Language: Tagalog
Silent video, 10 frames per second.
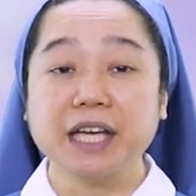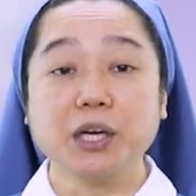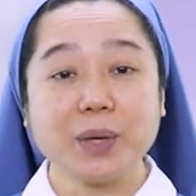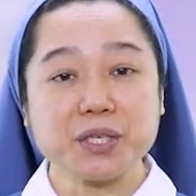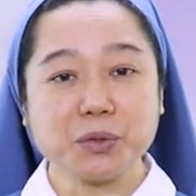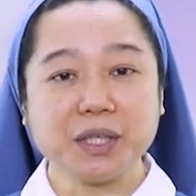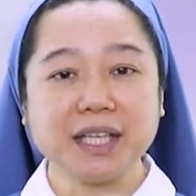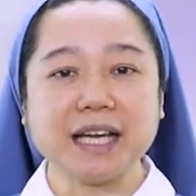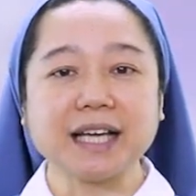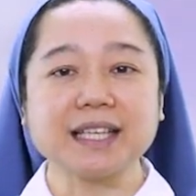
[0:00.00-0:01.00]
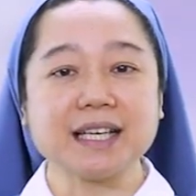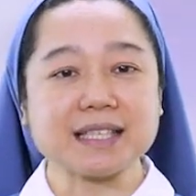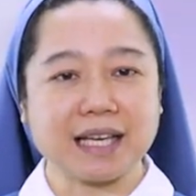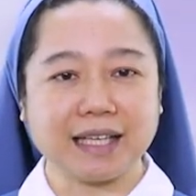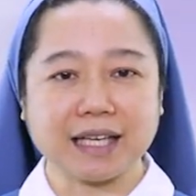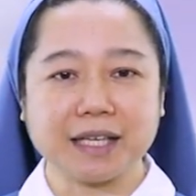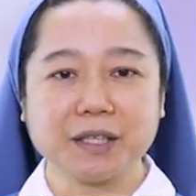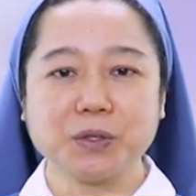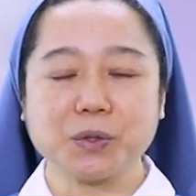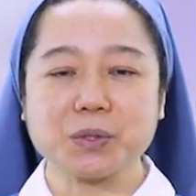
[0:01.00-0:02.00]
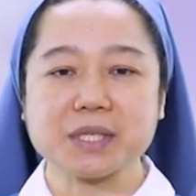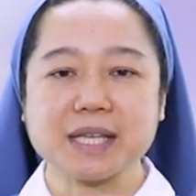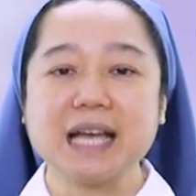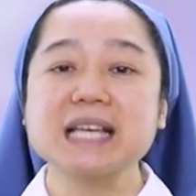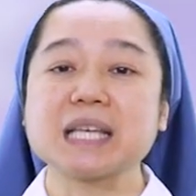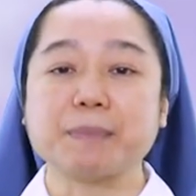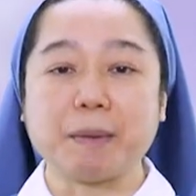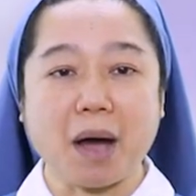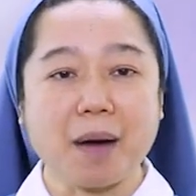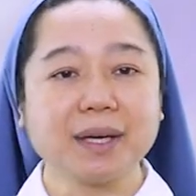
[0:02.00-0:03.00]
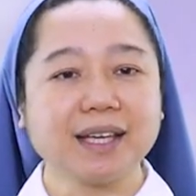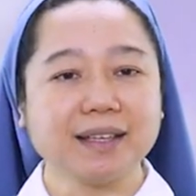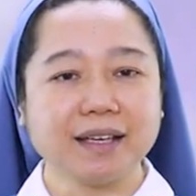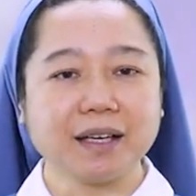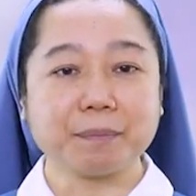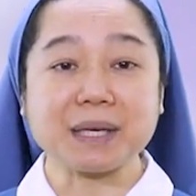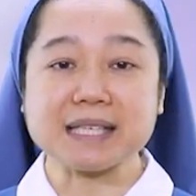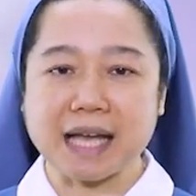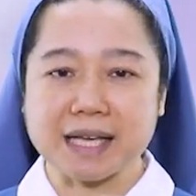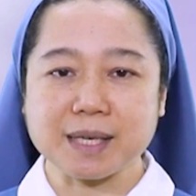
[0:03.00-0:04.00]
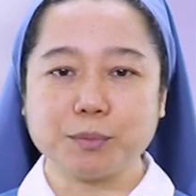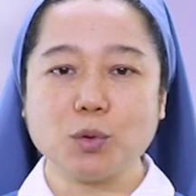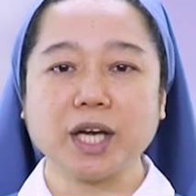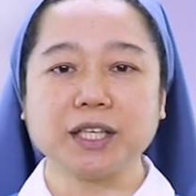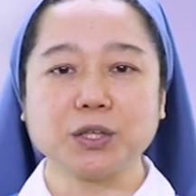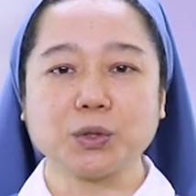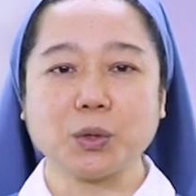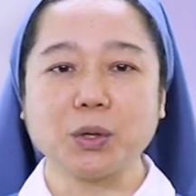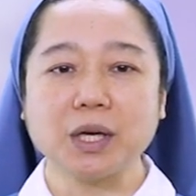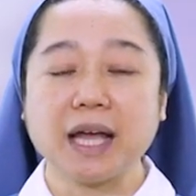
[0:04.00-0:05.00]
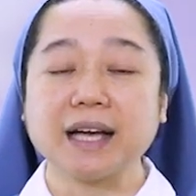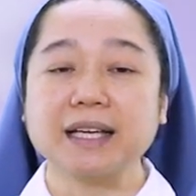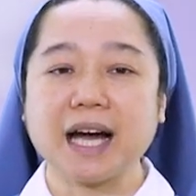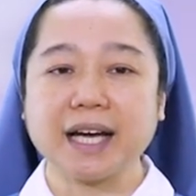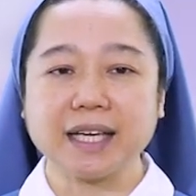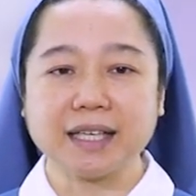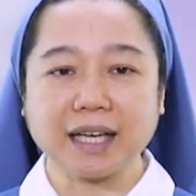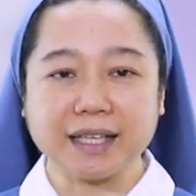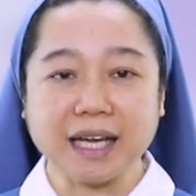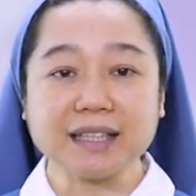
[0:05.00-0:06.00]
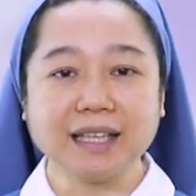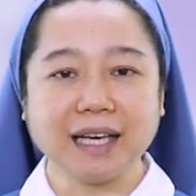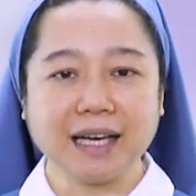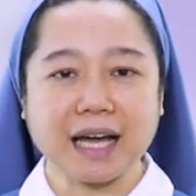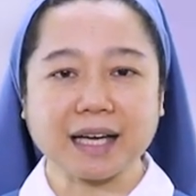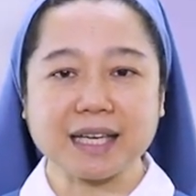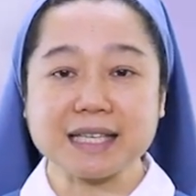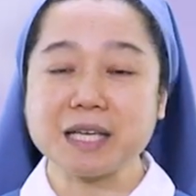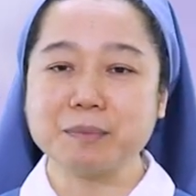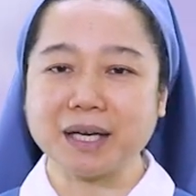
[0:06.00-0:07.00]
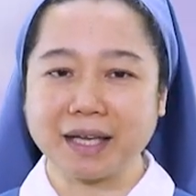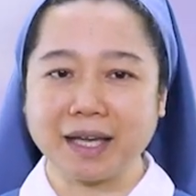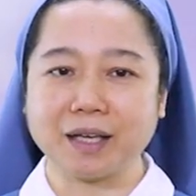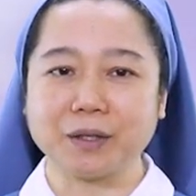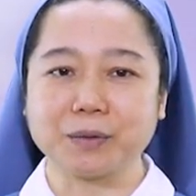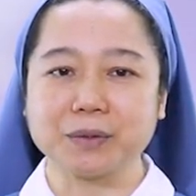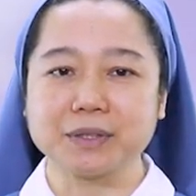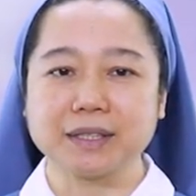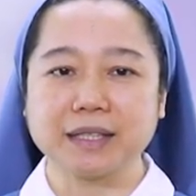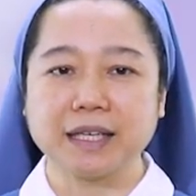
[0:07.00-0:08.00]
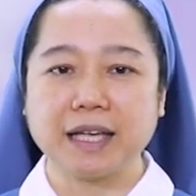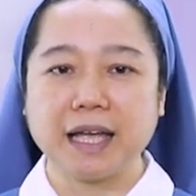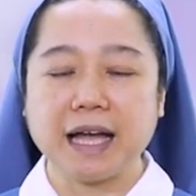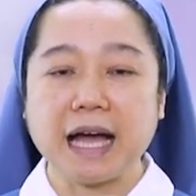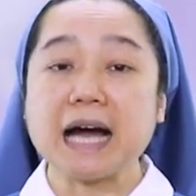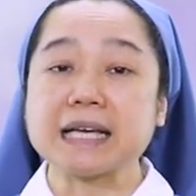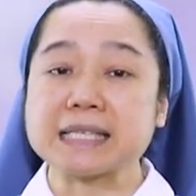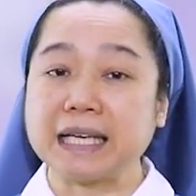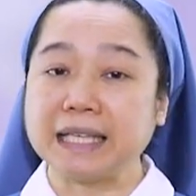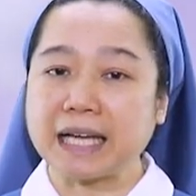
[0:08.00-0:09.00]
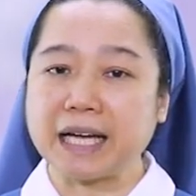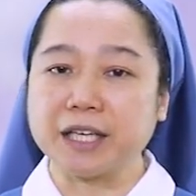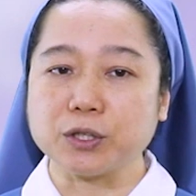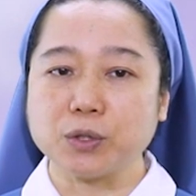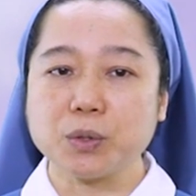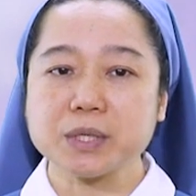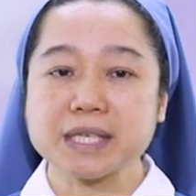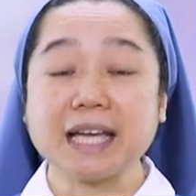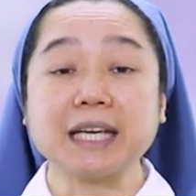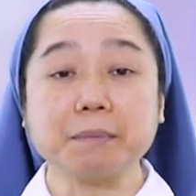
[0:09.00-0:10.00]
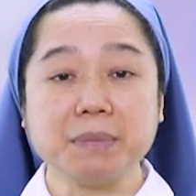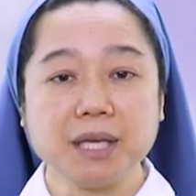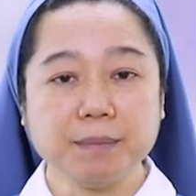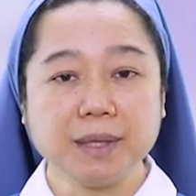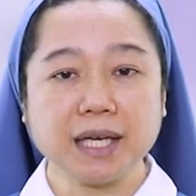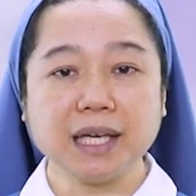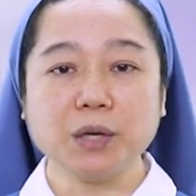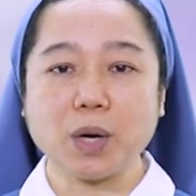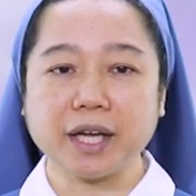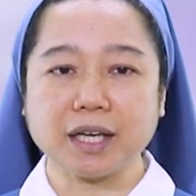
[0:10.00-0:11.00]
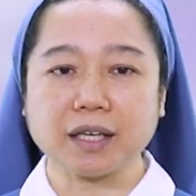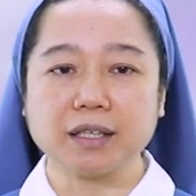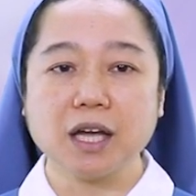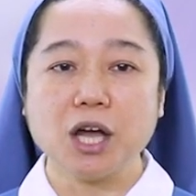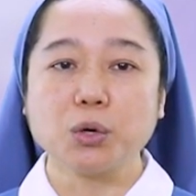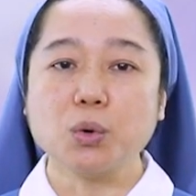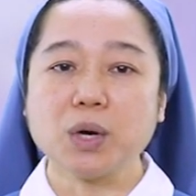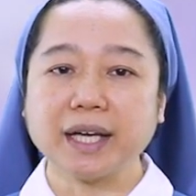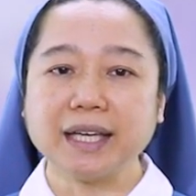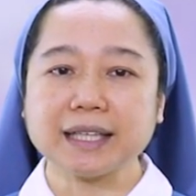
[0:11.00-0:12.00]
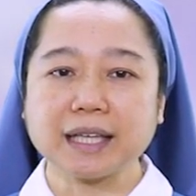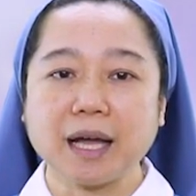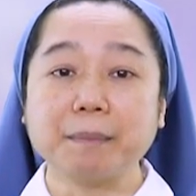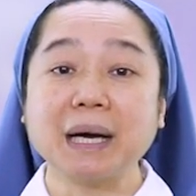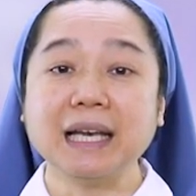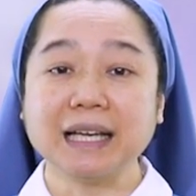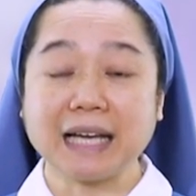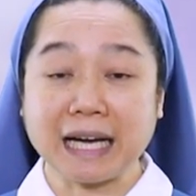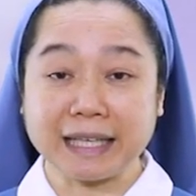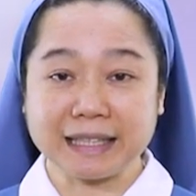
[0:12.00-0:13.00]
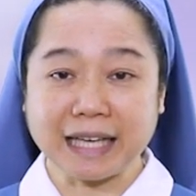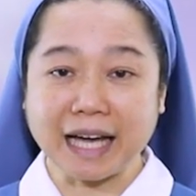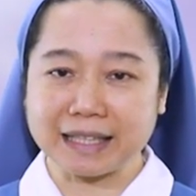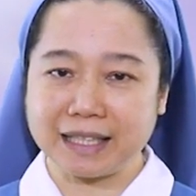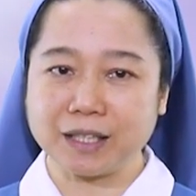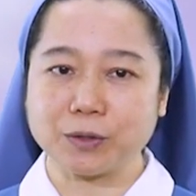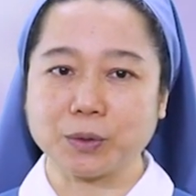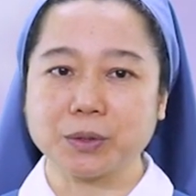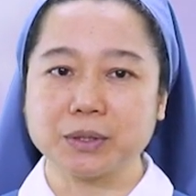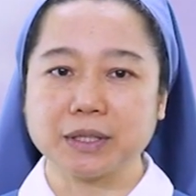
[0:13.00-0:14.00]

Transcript: naway sundin natin ang salita ng Diyos sa pamamagitan ng pagsasabuhay nito gaya ng anak na lalaki sa Ibanghelyo. Ang salita ng Diyos ay nagbibigay liwanag kung kaya't pahalagahan natin ito.